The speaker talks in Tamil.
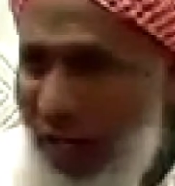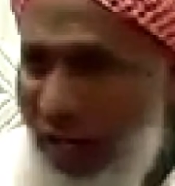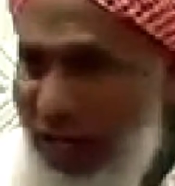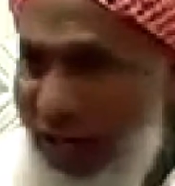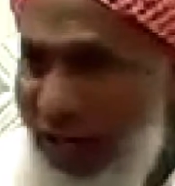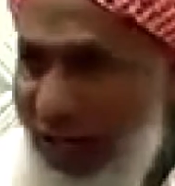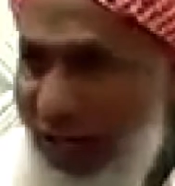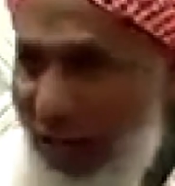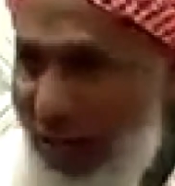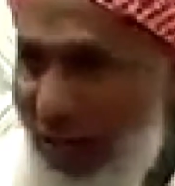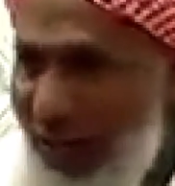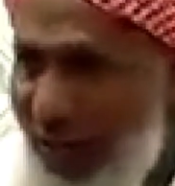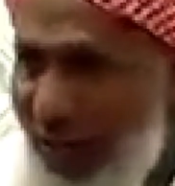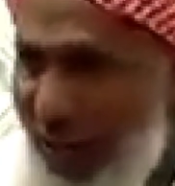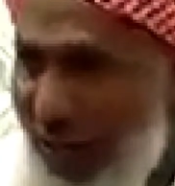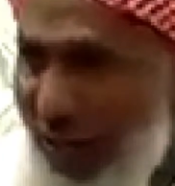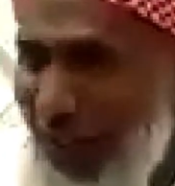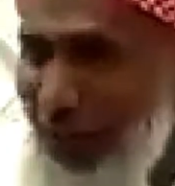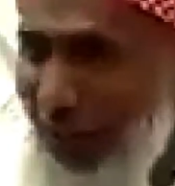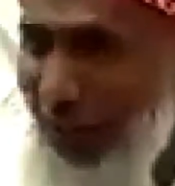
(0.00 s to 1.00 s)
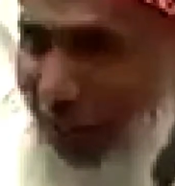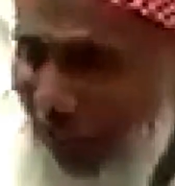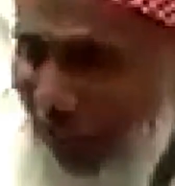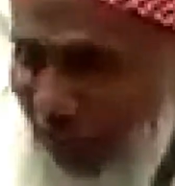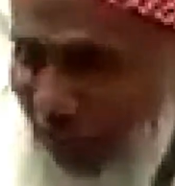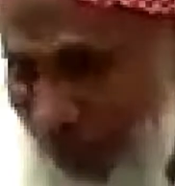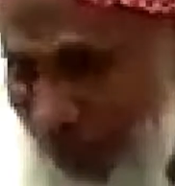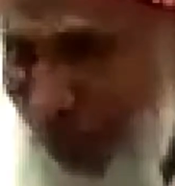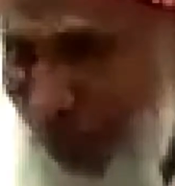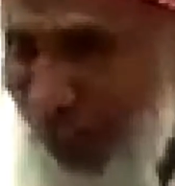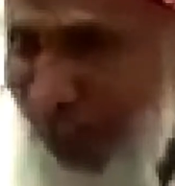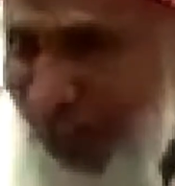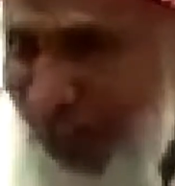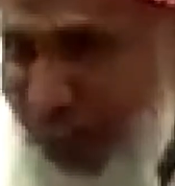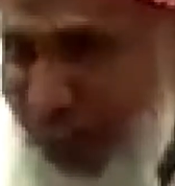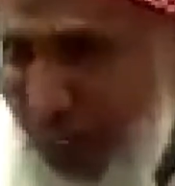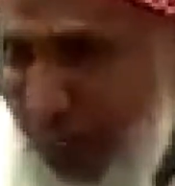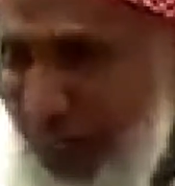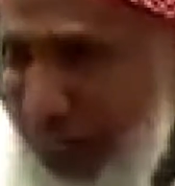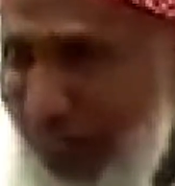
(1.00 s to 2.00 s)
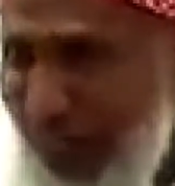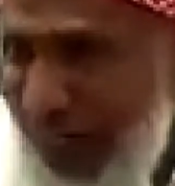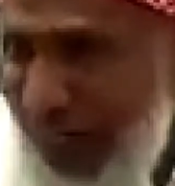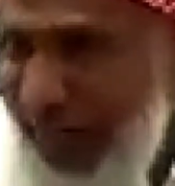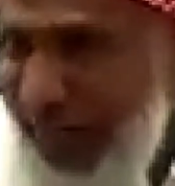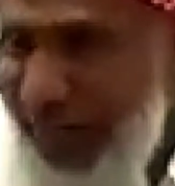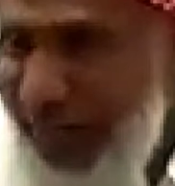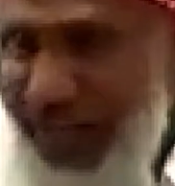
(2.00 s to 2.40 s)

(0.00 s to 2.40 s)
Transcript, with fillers: அல்லாஹு தாலா சொல்றது மூசா அலை இஸ்லாம தான்